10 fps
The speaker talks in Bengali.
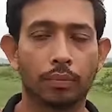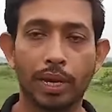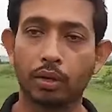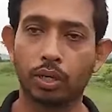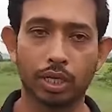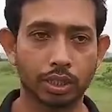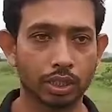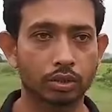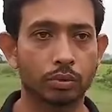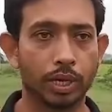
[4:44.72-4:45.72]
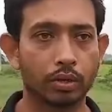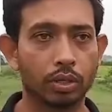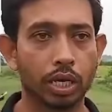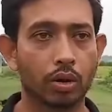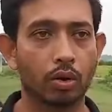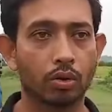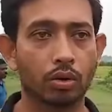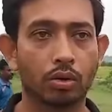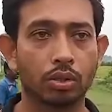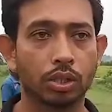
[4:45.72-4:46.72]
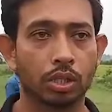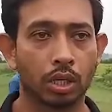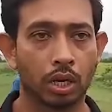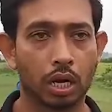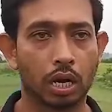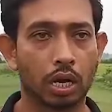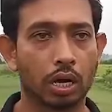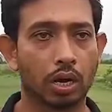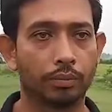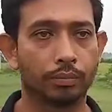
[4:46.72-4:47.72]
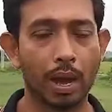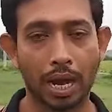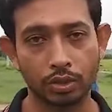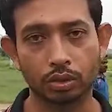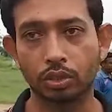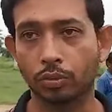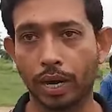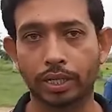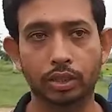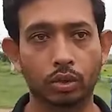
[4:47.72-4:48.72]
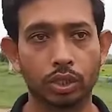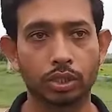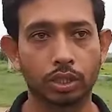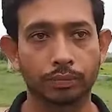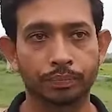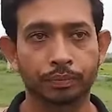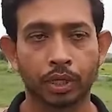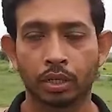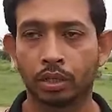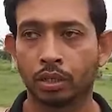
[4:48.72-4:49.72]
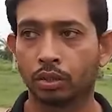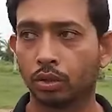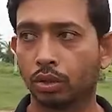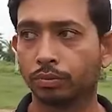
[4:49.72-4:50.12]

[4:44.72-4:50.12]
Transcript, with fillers: বেলঘড়িয়াতে যেত বেলঘড়িয়া কখনো কখনো বাঘা যতীনও প্র্যাকটিস হয়েছে তো